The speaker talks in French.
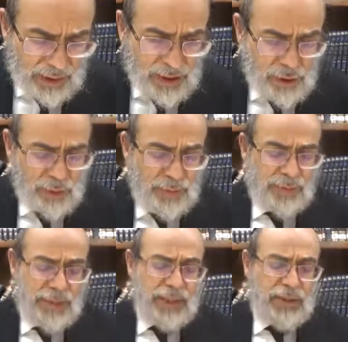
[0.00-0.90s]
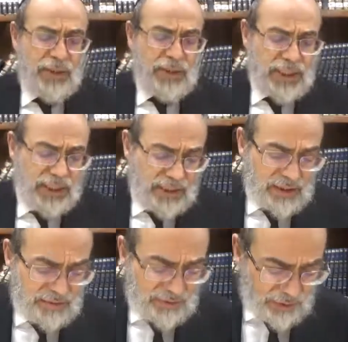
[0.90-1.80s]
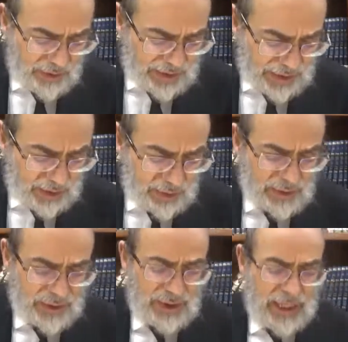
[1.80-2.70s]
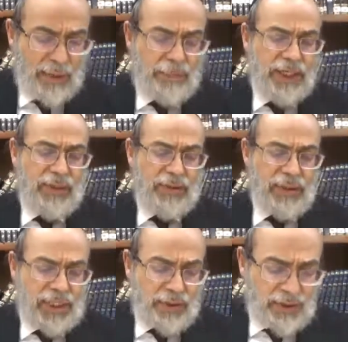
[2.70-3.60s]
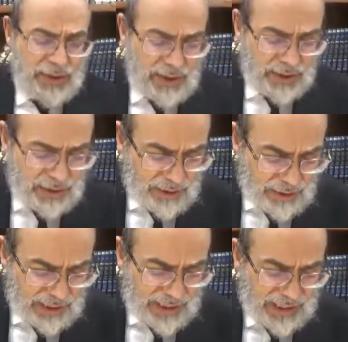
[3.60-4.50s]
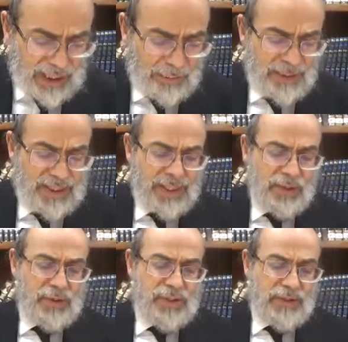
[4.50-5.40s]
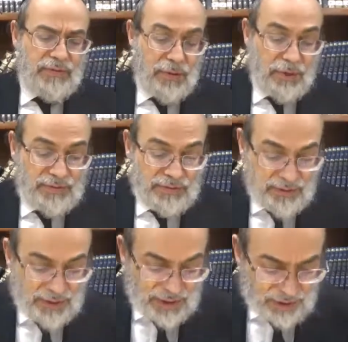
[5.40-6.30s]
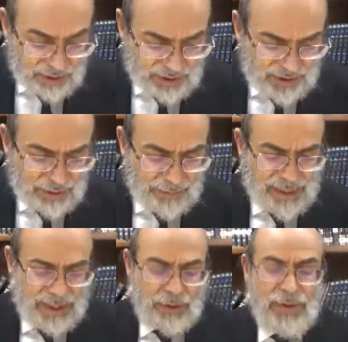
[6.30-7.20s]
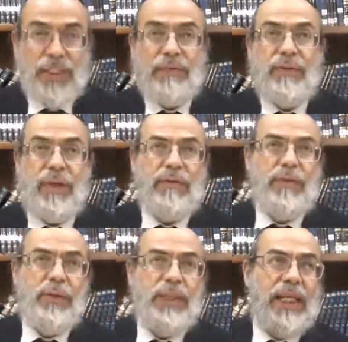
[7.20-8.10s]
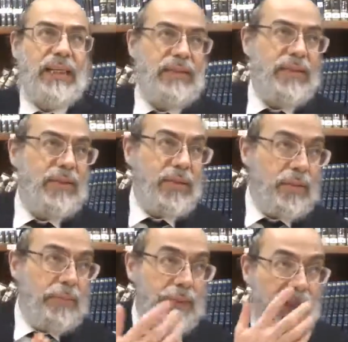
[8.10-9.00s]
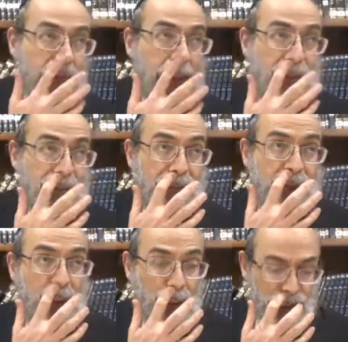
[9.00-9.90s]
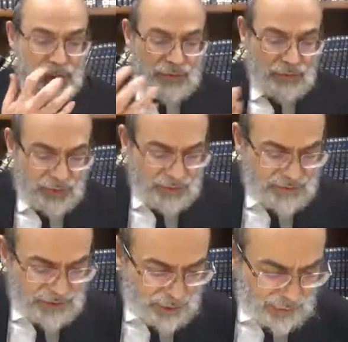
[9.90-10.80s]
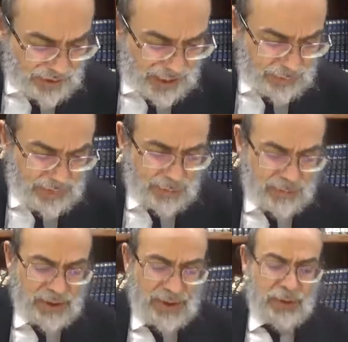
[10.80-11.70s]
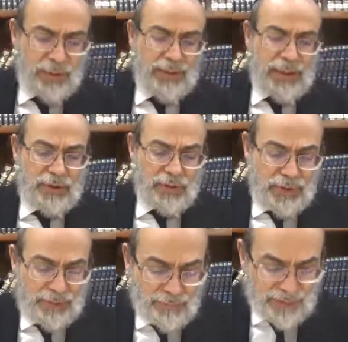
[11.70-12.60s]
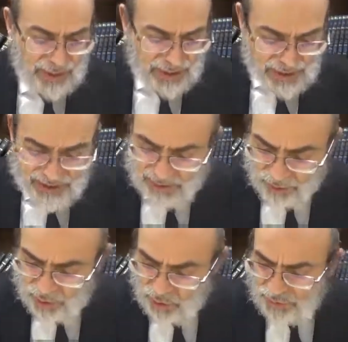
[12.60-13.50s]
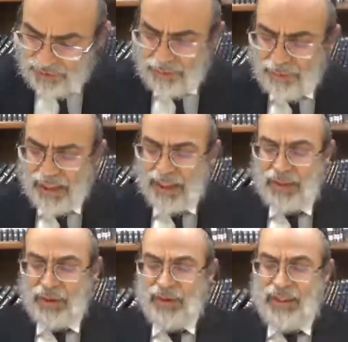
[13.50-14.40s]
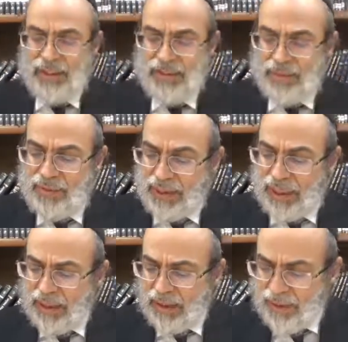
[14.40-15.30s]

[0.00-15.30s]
ce bébé donc il était vivant, il a grandi. Après quand il a grandi, il est passé dans un fleuve. Quand il est passé dans un fleuve, donc il a été trempé par l'eau du fleuve et il devient apte à prendre la tombe. Si ensuite il part dans un cimetière,